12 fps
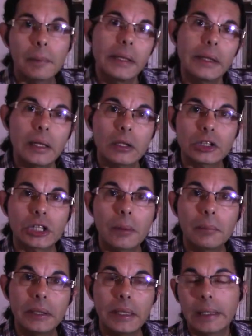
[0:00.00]
Behringer, ya
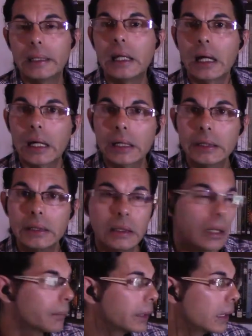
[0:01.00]
viene en la
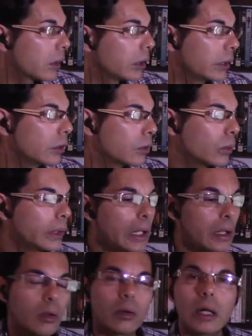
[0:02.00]
cajita, viene
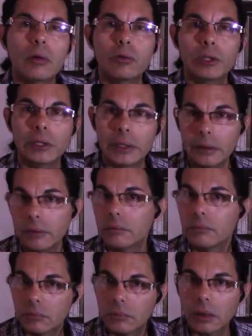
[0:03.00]
incluida con la fuente,
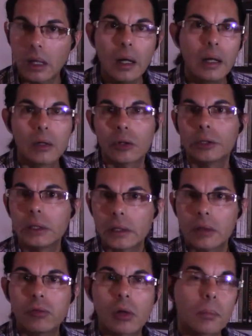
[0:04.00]
¿tá? Con el
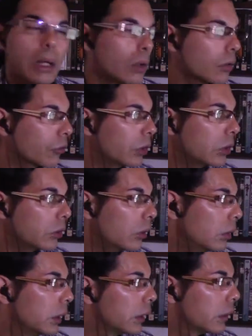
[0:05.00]

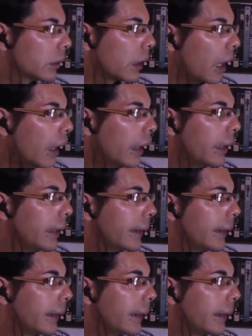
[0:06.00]
transformadorcito, ¿tá?